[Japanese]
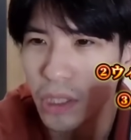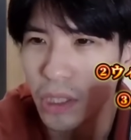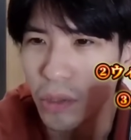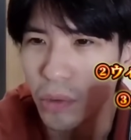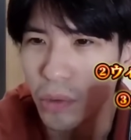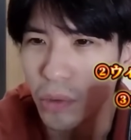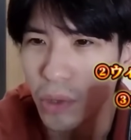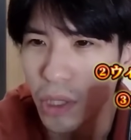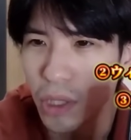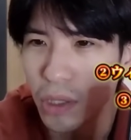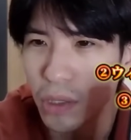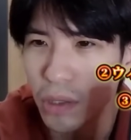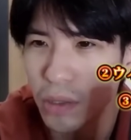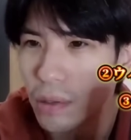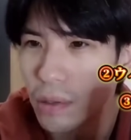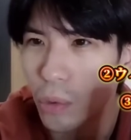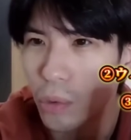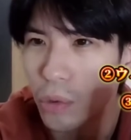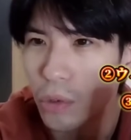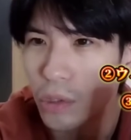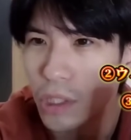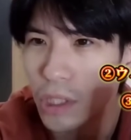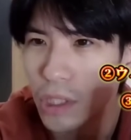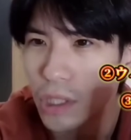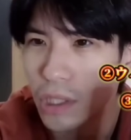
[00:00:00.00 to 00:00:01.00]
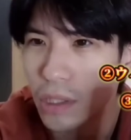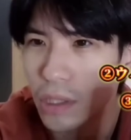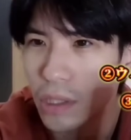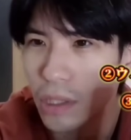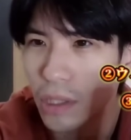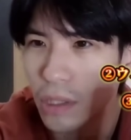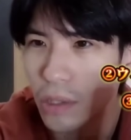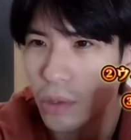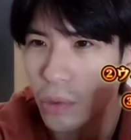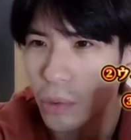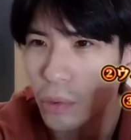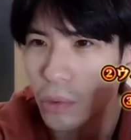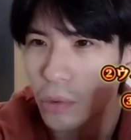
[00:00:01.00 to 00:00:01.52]
年とかあオールス
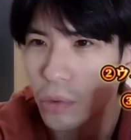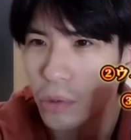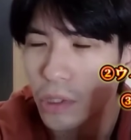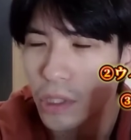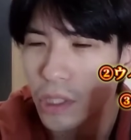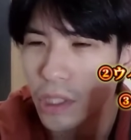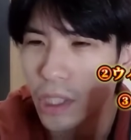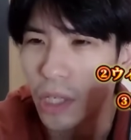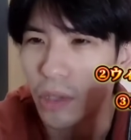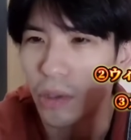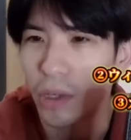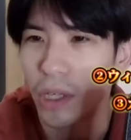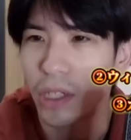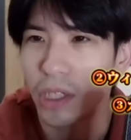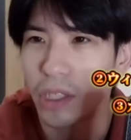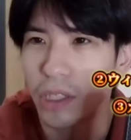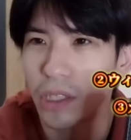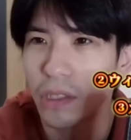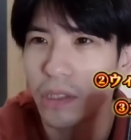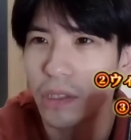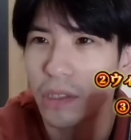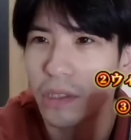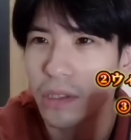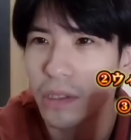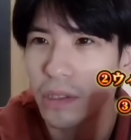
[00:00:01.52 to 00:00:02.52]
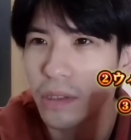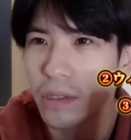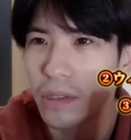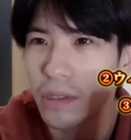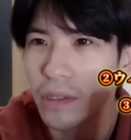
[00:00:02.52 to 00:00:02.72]
オールスターの話い